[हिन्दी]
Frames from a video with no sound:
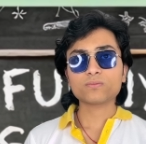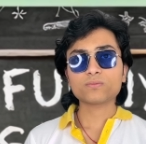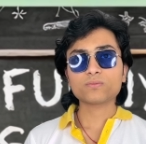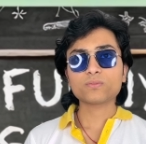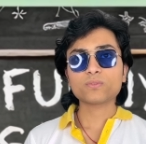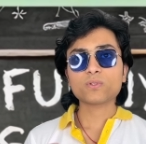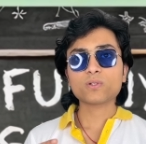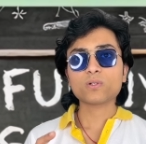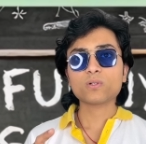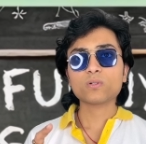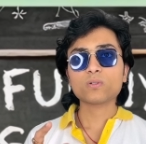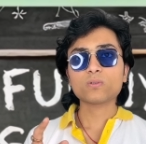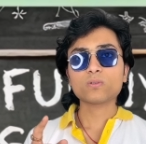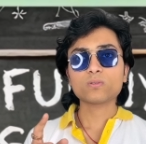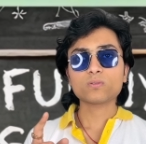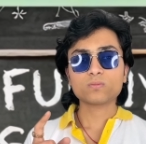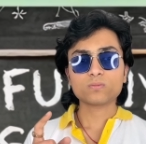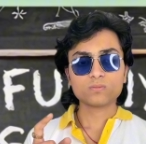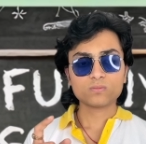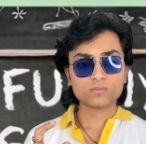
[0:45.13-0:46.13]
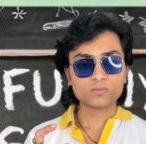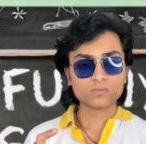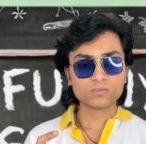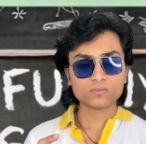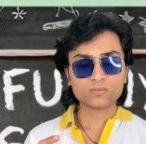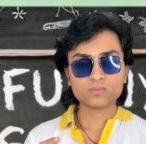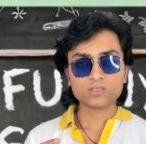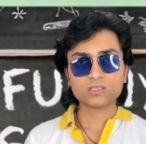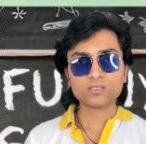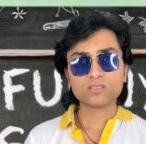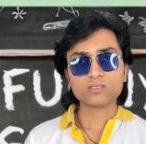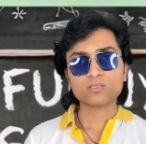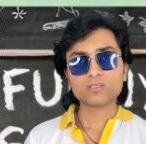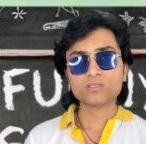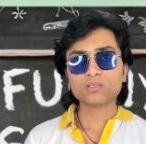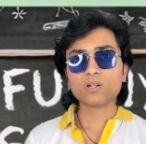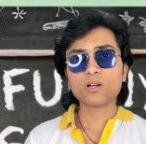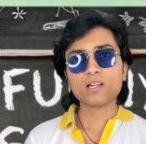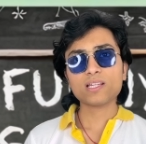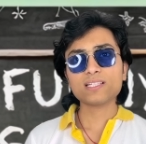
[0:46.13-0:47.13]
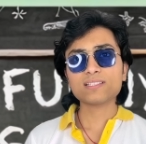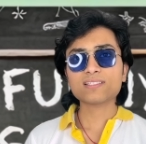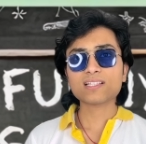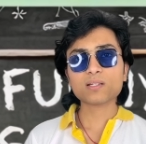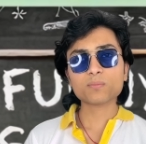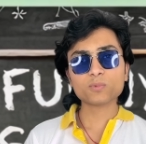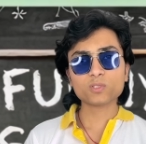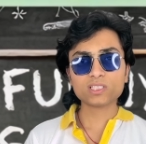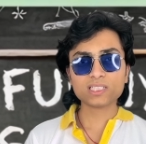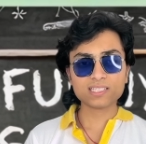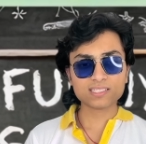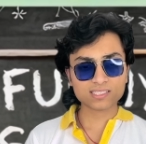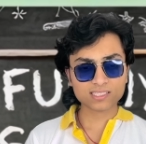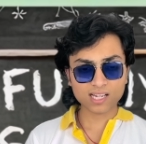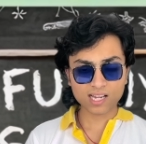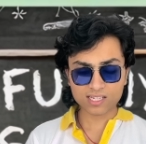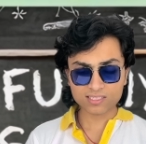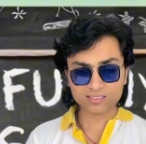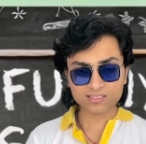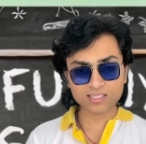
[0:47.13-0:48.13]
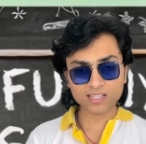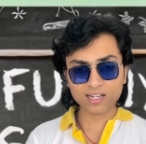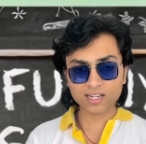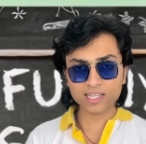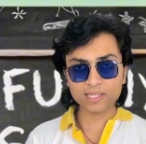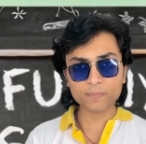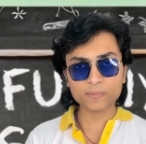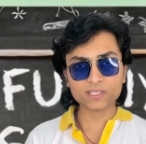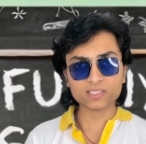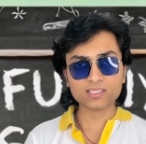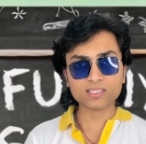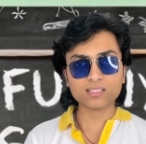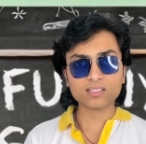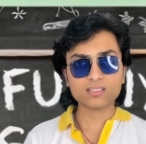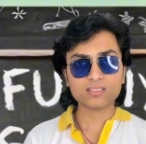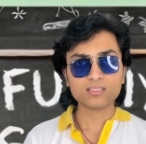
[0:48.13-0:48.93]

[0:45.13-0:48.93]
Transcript: वो सॉरी सर मुझे इसका आंसर नहीं पता